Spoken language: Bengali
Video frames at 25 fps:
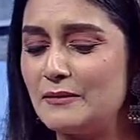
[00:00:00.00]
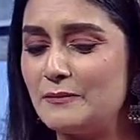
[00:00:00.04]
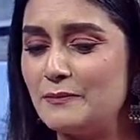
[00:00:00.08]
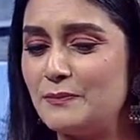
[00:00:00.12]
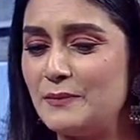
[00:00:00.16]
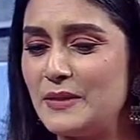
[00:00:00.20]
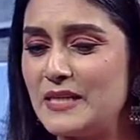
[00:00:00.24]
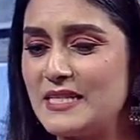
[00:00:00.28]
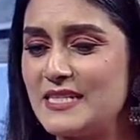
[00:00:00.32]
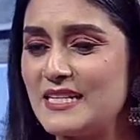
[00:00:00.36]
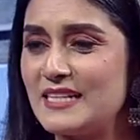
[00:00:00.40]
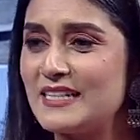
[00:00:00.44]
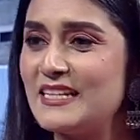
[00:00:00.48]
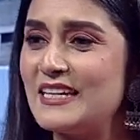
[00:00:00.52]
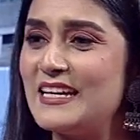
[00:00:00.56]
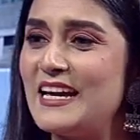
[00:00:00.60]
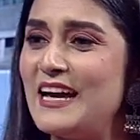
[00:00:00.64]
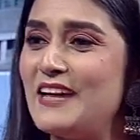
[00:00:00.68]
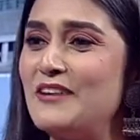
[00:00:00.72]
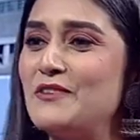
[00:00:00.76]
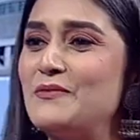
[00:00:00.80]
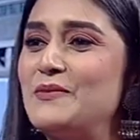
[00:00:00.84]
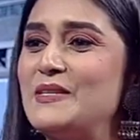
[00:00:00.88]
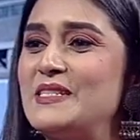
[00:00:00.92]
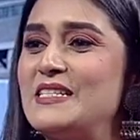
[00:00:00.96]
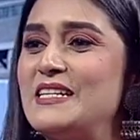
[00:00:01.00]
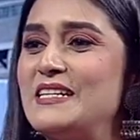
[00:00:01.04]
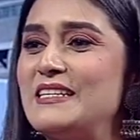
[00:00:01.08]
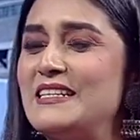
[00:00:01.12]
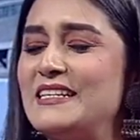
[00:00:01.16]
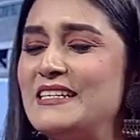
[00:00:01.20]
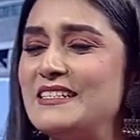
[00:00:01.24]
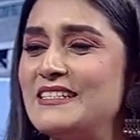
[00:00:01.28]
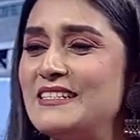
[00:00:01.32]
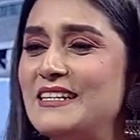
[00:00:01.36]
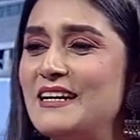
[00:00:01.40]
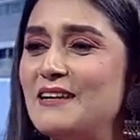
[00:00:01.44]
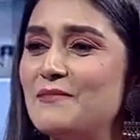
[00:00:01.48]
পেশাকে কেন বেছে
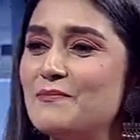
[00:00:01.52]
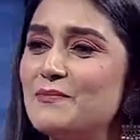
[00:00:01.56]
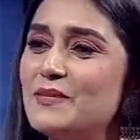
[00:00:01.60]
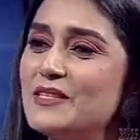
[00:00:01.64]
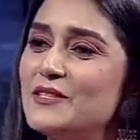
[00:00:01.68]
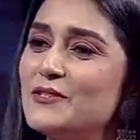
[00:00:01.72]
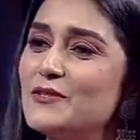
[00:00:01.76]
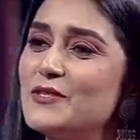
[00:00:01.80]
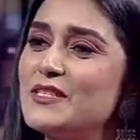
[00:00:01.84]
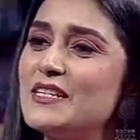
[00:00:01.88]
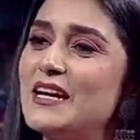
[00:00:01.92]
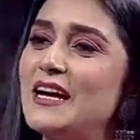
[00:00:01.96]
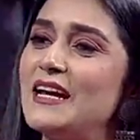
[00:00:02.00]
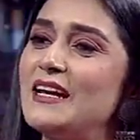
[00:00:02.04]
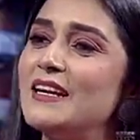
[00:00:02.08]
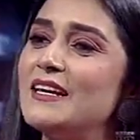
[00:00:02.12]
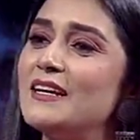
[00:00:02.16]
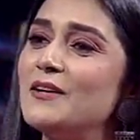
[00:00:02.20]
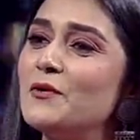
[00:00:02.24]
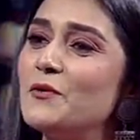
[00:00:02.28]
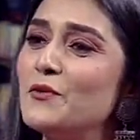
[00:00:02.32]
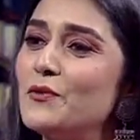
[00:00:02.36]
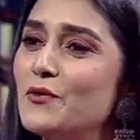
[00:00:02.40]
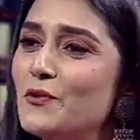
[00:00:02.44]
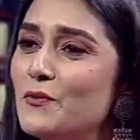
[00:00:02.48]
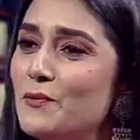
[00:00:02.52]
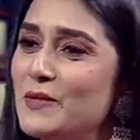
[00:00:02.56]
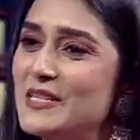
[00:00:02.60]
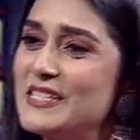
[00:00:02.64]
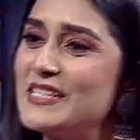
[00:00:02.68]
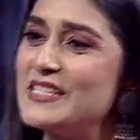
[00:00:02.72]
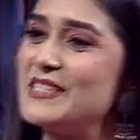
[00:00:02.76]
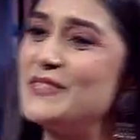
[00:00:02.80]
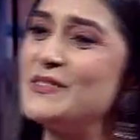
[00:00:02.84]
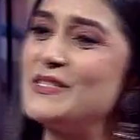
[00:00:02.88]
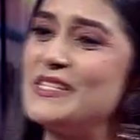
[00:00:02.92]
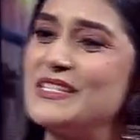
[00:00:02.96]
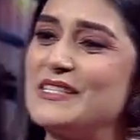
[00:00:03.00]
নিয়েছেন আপনি তো চাইলে অন্য
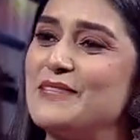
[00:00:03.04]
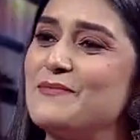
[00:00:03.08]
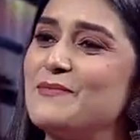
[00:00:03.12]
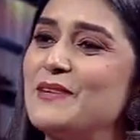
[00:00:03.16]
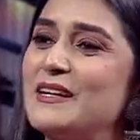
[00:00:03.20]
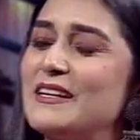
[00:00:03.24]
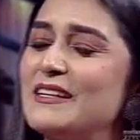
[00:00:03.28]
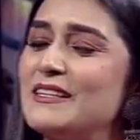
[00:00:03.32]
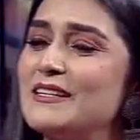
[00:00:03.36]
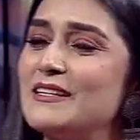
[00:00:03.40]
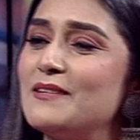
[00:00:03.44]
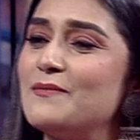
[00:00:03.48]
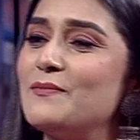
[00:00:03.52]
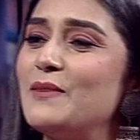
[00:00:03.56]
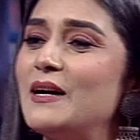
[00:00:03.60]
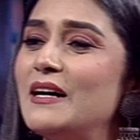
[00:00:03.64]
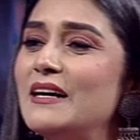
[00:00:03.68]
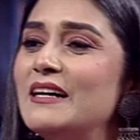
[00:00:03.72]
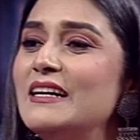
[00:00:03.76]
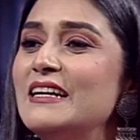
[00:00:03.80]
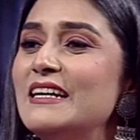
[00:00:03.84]
পেশাতেও যেতে পারতেন বা